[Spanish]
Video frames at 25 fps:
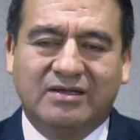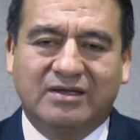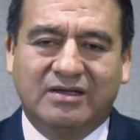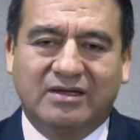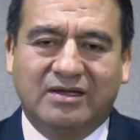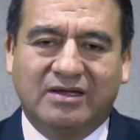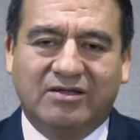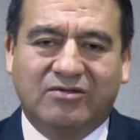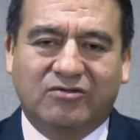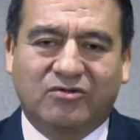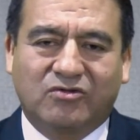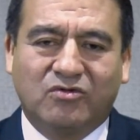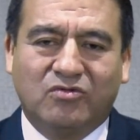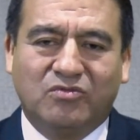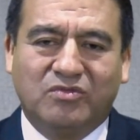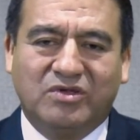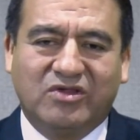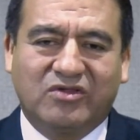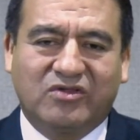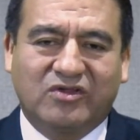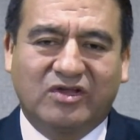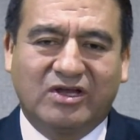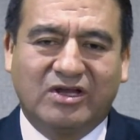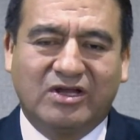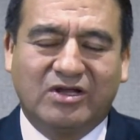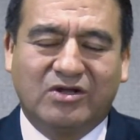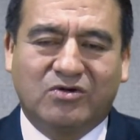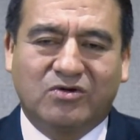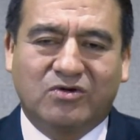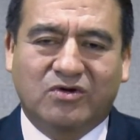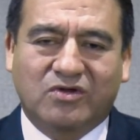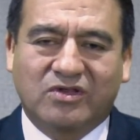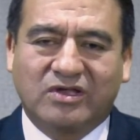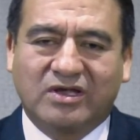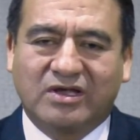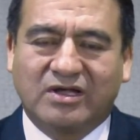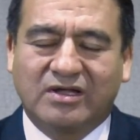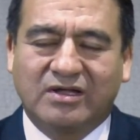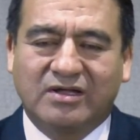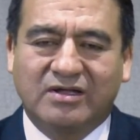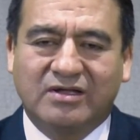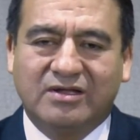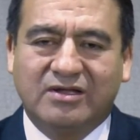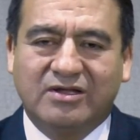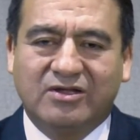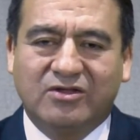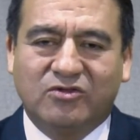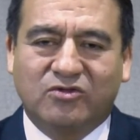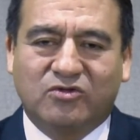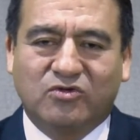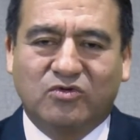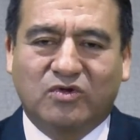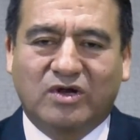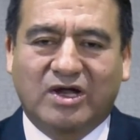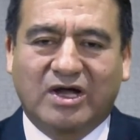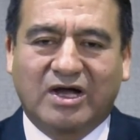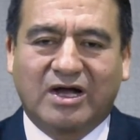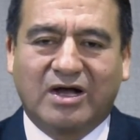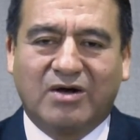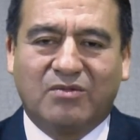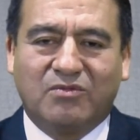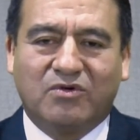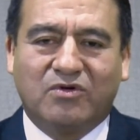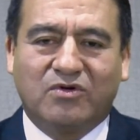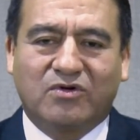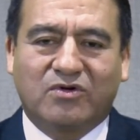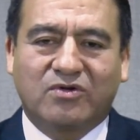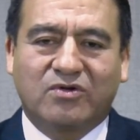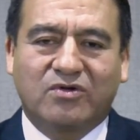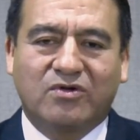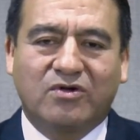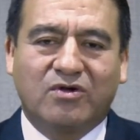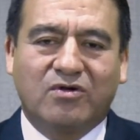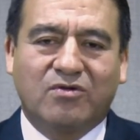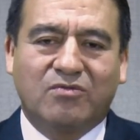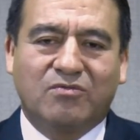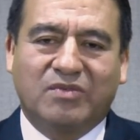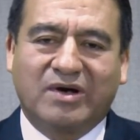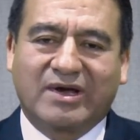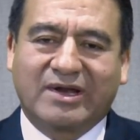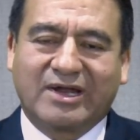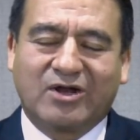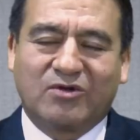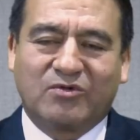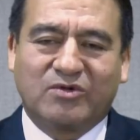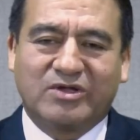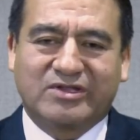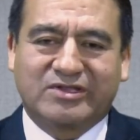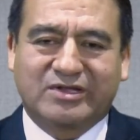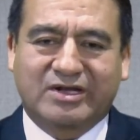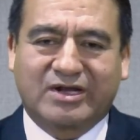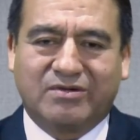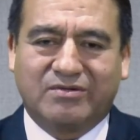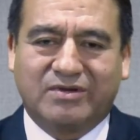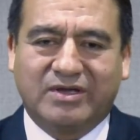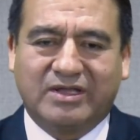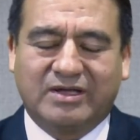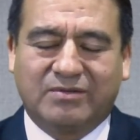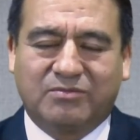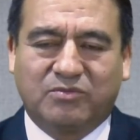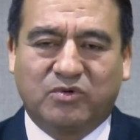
es su misericordia, su gran amor para nuestra vida.